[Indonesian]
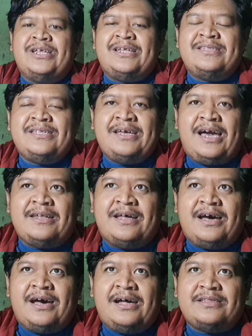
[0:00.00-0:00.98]
nanti
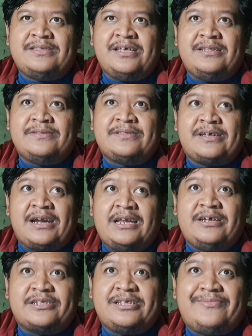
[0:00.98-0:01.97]
ada
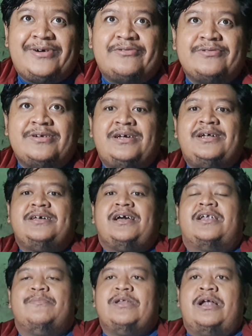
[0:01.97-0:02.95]
trailer terbarunya yang
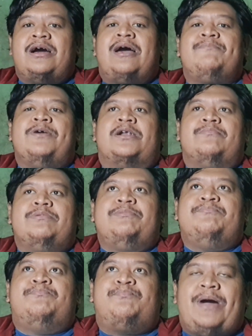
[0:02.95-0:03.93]
lebih lengkap, yang lebih
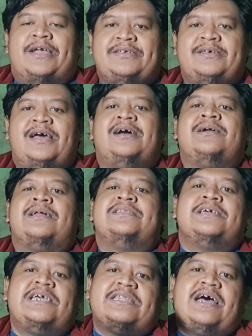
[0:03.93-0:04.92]
panjang nanti
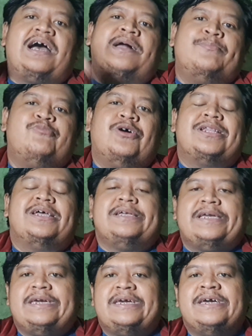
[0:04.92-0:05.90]
kita akan buat
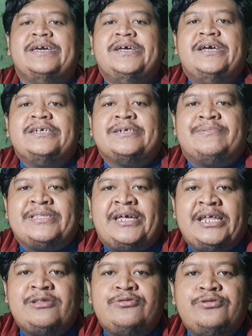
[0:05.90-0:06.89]
lagi. Sementara
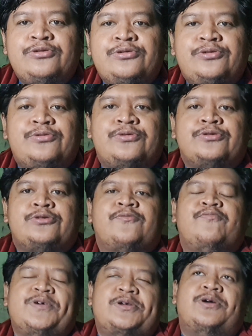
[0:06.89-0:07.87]
itu dulu untuk
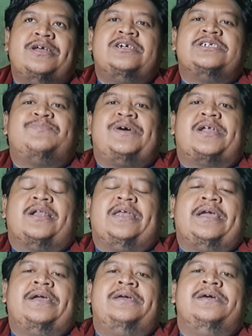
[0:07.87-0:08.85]
Virgo and the
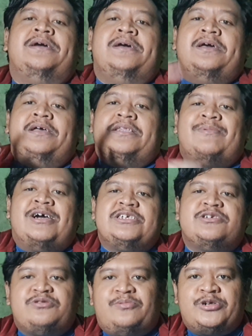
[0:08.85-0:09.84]
Sparkling. Terima kasih
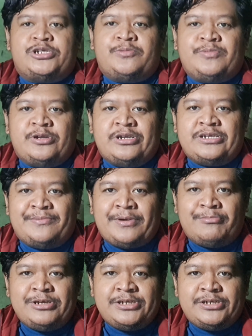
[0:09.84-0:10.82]
sudah menonton video ini sampai
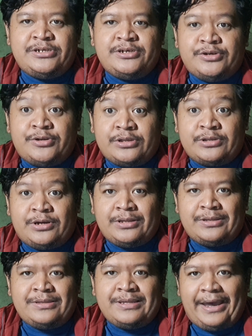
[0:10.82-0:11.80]
habis. yuk nonton,
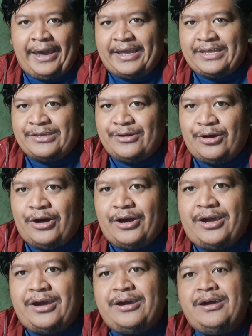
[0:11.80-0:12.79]
enjoy
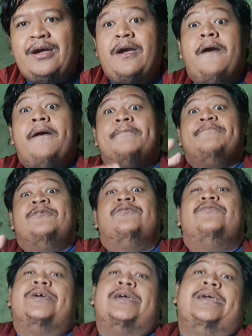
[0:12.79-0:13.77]

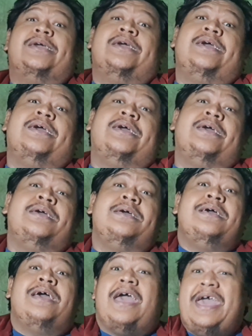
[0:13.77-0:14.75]
movie
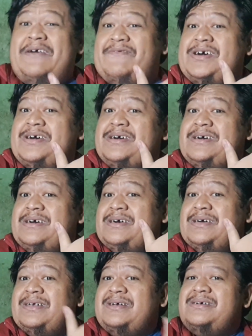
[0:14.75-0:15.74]
ever.